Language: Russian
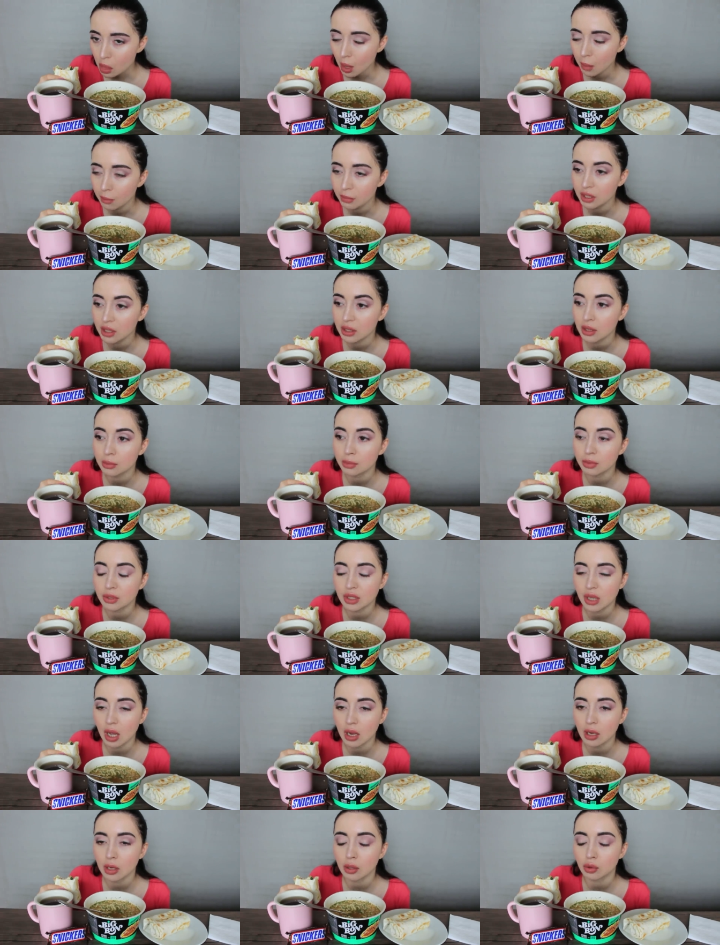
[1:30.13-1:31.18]
мне
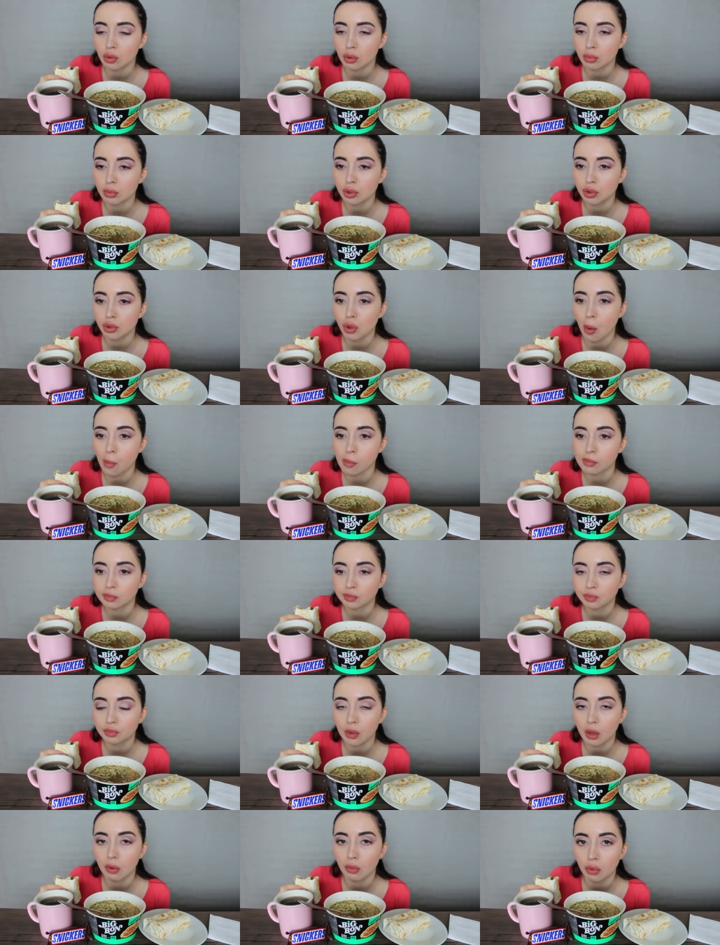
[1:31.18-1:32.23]
написали о том, что
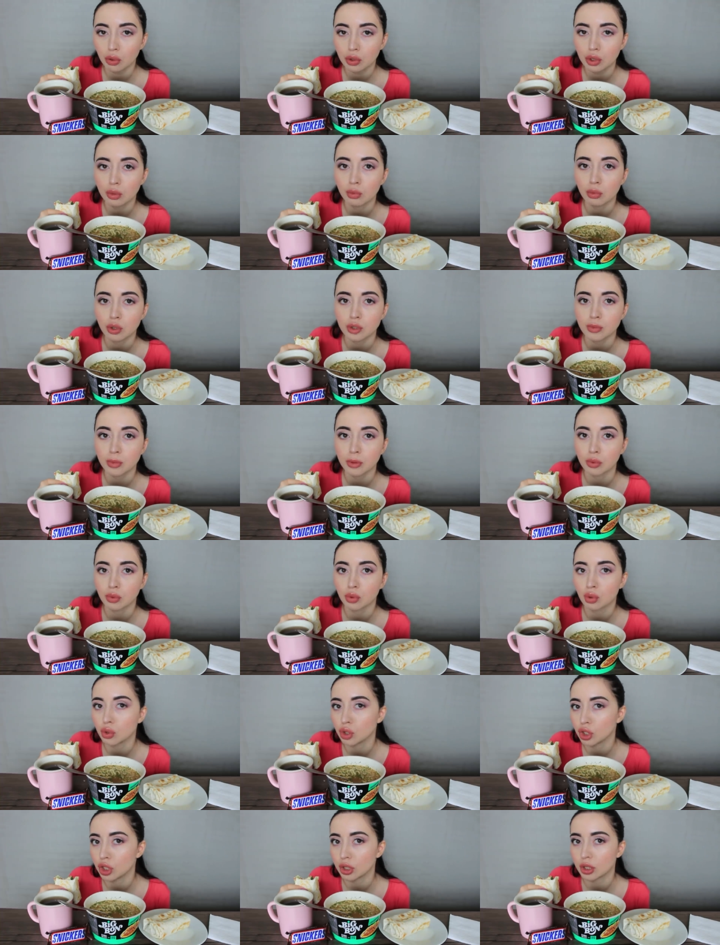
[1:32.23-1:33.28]
вот ты можешь
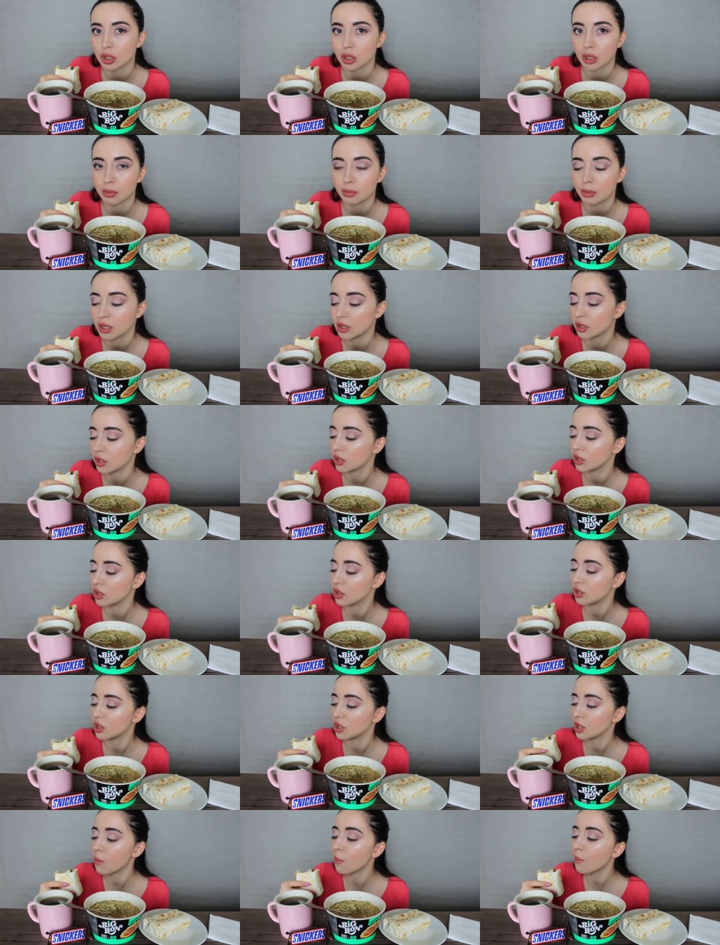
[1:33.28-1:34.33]
подключиться к
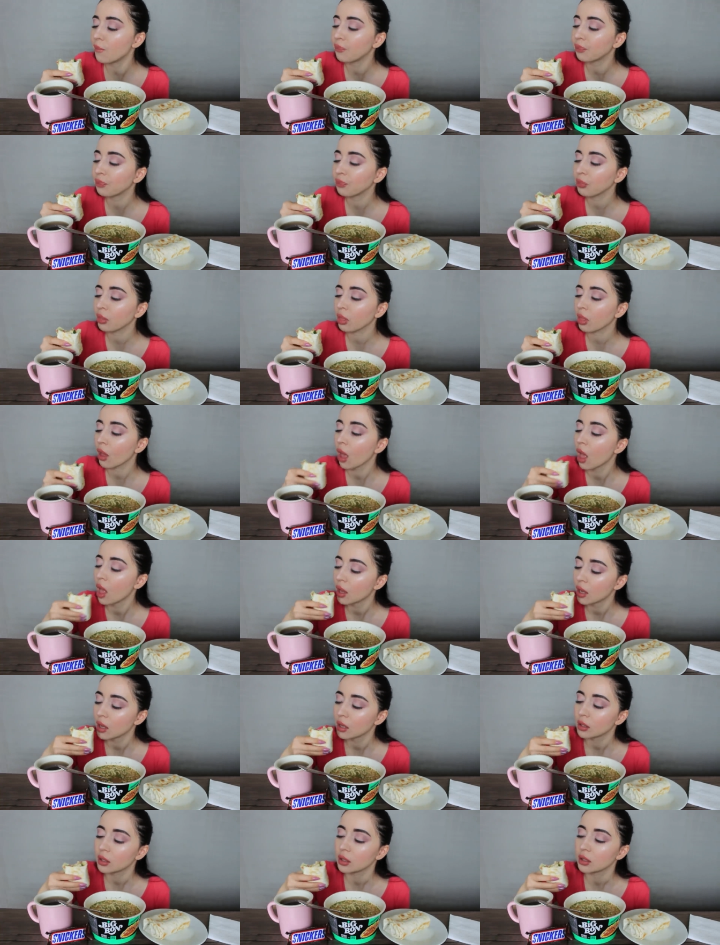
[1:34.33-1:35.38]
медиа-сети
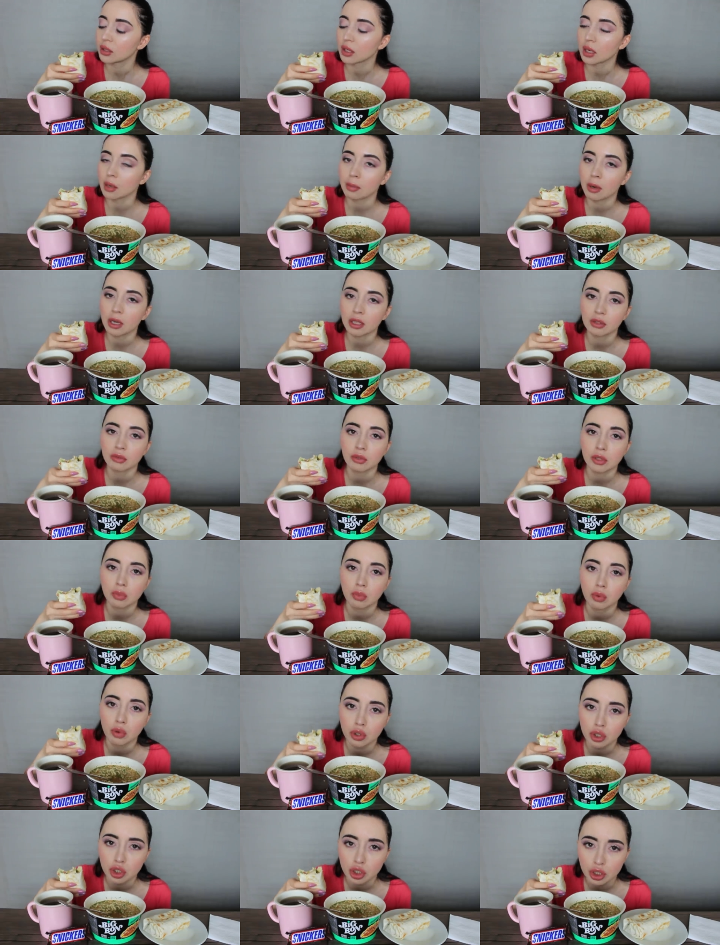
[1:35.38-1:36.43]
и зарабатывать
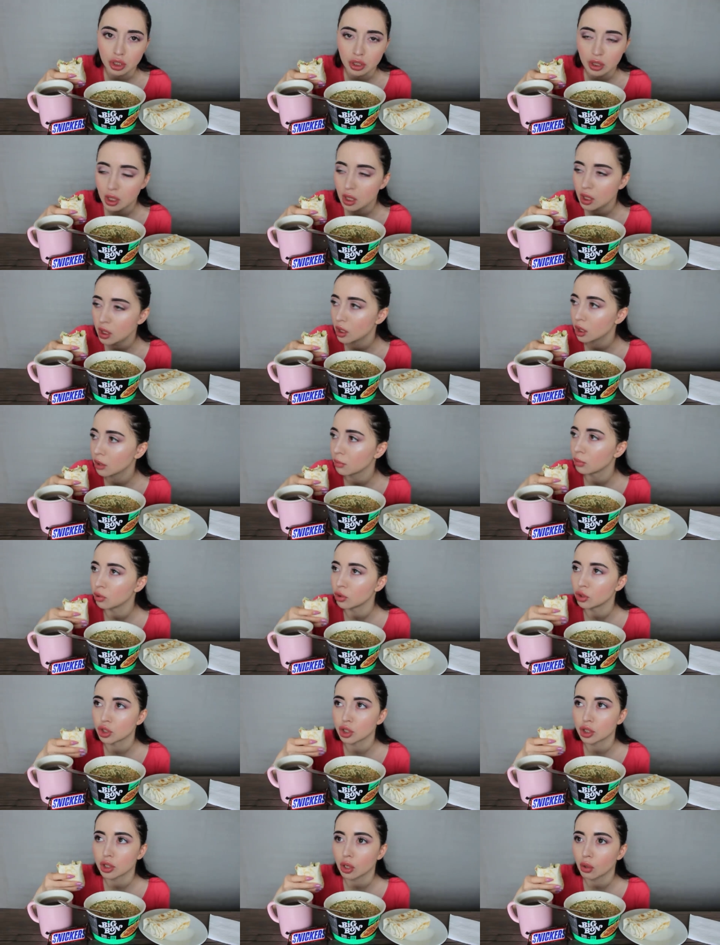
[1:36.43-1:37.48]
больше денег,
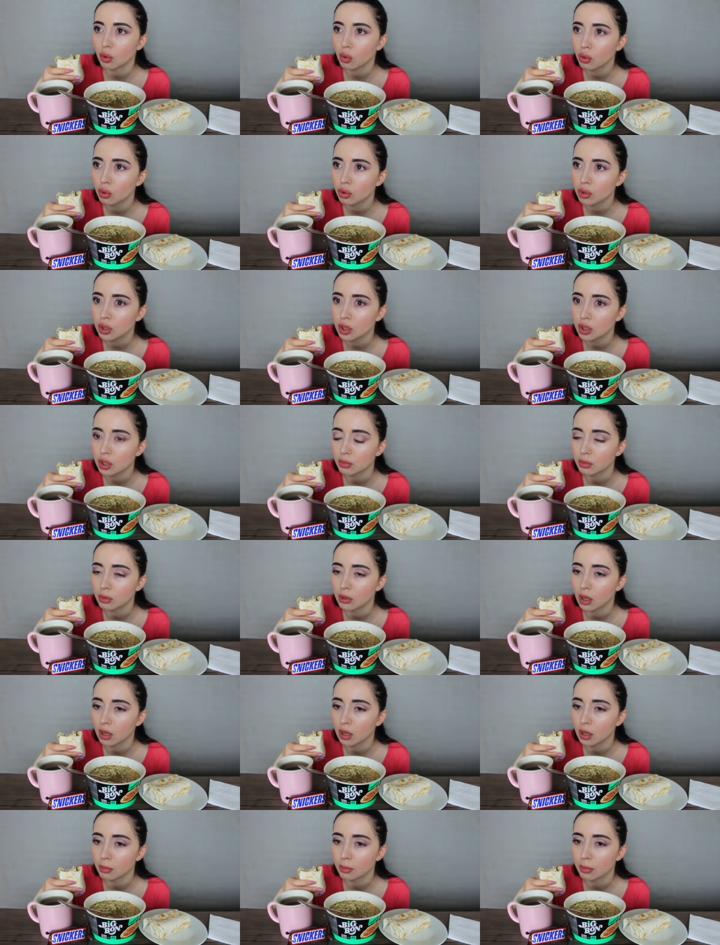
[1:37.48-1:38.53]
больше дохода. Это
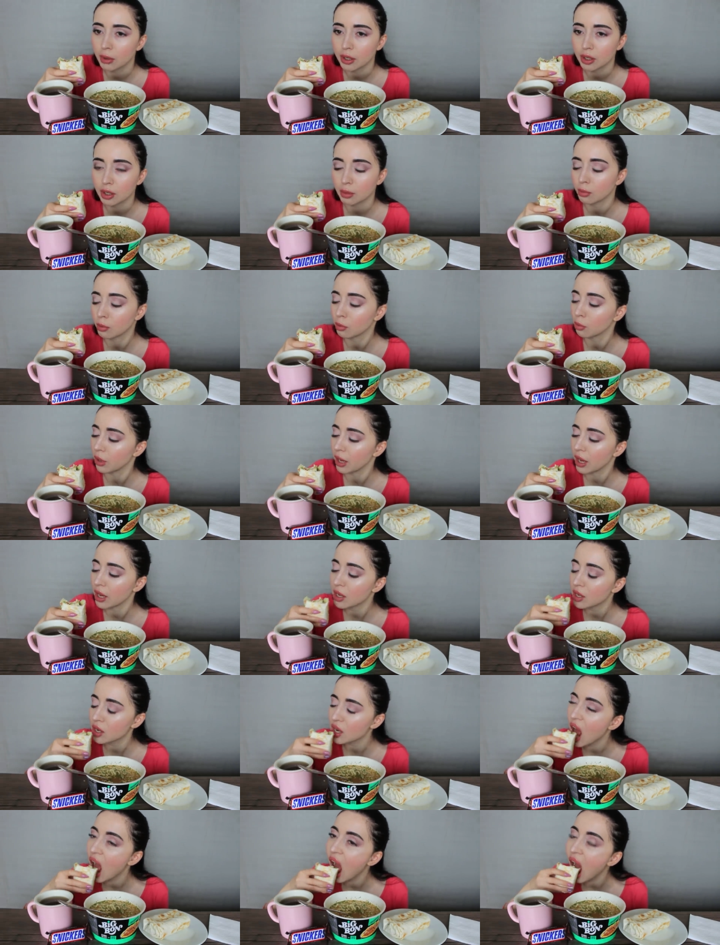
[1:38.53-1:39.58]
была компания, Boom Air.